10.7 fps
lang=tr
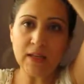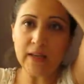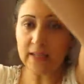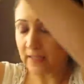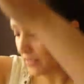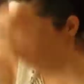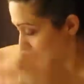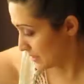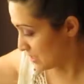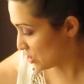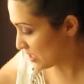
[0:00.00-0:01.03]
Hele
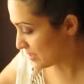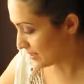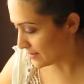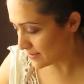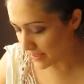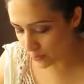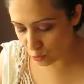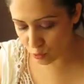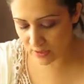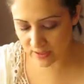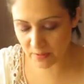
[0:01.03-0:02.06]
inceyseniz yani
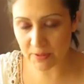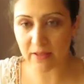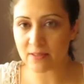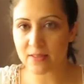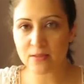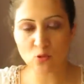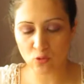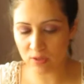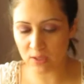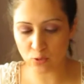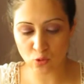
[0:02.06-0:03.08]
38 bedenseniz çok
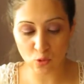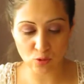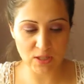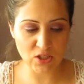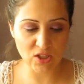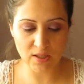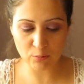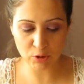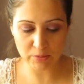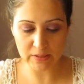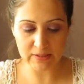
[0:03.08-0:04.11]
rahat çok güzel şeyler
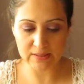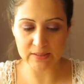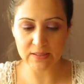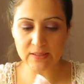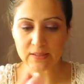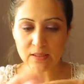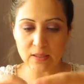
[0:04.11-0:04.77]
bulabilirsiniz.